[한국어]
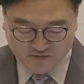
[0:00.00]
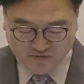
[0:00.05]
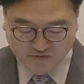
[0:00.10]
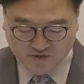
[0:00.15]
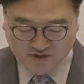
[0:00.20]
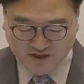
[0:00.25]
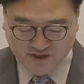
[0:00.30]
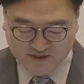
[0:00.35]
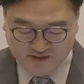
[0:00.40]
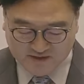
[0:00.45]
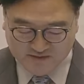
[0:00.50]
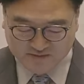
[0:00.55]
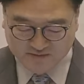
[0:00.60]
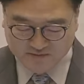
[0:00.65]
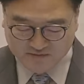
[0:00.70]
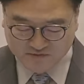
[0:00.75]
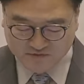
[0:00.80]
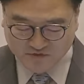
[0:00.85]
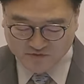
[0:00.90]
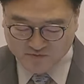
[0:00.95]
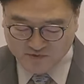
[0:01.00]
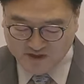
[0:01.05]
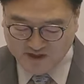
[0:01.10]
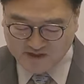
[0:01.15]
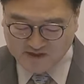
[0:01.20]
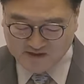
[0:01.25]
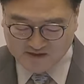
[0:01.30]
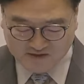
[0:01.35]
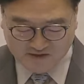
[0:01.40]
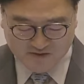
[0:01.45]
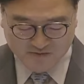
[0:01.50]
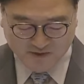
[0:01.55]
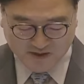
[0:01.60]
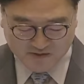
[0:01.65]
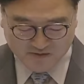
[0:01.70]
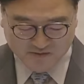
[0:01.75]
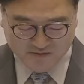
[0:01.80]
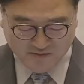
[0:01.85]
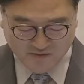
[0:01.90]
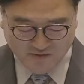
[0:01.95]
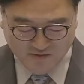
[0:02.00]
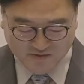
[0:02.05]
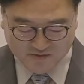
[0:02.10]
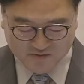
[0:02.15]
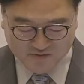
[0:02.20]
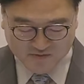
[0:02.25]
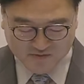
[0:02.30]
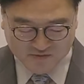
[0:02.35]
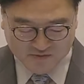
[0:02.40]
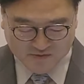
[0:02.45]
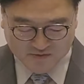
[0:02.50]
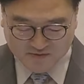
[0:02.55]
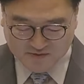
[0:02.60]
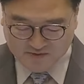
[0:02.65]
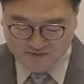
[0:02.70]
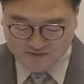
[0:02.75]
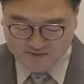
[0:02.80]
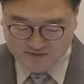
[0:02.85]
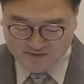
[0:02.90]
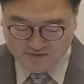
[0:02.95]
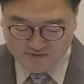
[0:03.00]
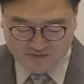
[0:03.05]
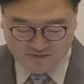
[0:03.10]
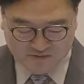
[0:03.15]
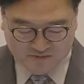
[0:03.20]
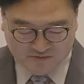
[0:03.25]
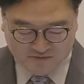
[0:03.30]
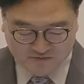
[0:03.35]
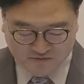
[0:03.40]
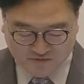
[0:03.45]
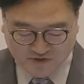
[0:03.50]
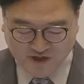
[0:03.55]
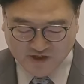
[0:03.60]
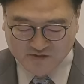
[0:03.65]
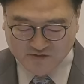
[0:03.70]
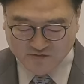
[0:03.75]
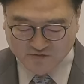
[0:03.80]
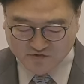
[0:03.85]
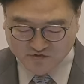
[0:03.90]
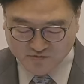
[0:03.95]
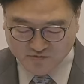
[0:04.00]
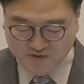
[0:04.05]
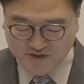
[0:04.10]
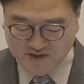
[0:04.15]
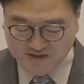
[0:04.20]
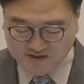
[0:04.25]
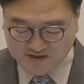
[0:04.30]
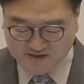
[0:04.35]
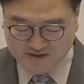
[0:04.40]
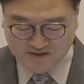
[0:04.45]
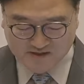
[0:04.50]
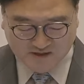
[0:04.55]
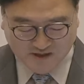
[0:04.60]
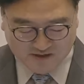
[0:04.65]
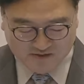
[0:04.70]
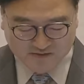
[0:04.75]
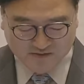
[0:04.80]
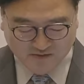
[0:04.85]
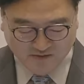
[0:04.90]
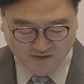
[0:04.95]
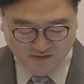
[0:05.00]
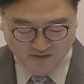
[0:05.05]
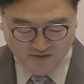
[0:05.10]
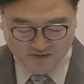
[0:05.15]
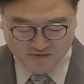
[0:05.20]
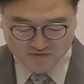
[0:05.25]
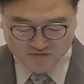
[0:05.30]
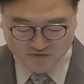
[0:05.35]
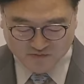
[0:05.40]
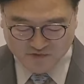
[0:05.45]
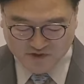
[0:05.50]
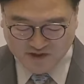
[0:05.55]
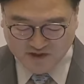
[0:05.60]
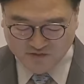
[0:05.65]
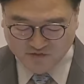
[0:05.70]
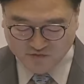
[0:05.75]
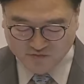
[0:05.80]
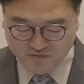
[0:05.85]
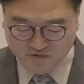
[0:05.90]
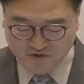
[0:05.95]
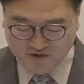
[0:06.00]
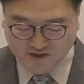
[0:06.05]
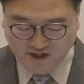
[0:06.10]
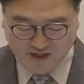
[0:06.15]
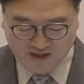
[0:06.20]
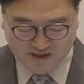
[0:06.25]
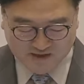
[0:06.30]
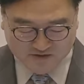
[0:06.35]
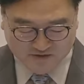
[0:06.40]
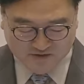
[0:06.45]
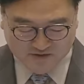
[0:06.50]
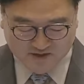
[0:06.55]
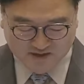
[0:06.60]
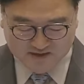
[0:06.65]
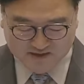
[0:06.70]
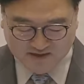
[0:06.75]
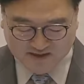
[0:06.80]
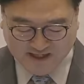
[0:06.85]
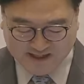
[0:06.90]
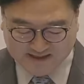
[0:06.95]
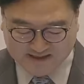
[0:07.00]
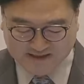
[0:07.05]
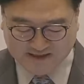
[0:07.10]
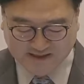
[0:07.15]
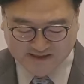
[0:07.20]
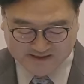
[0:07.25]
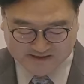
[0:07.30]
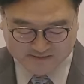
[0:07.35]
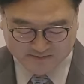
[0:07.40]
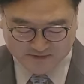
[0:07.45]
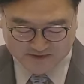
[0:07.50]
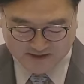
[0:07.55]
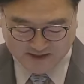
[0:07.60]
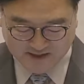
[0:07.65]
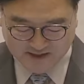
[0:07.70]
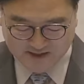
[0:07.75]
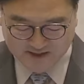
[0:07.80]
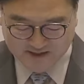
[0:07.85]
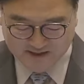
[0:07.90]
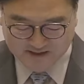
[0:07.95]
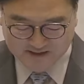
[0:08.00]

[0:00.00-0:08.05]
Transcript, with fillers: 국회는 국민의 뜻을 바르고 국회는 국민의 뜻을 따르고 국민의 눈물을 닦아줄 때 그 가치가 있습니다.